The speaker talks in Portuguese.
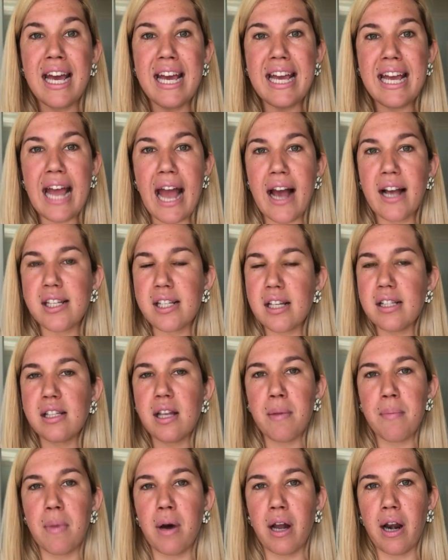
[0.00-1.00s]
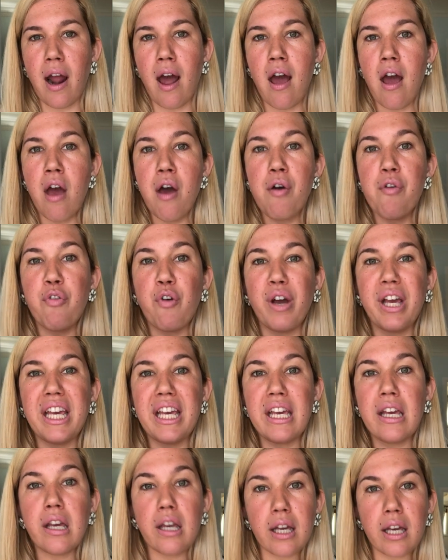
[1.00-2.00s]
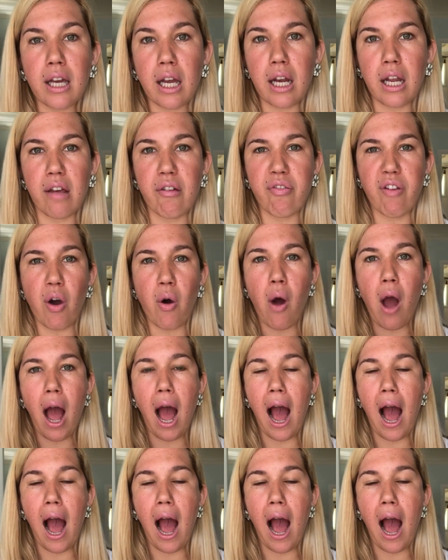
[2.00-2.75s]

E essa semana foi incrível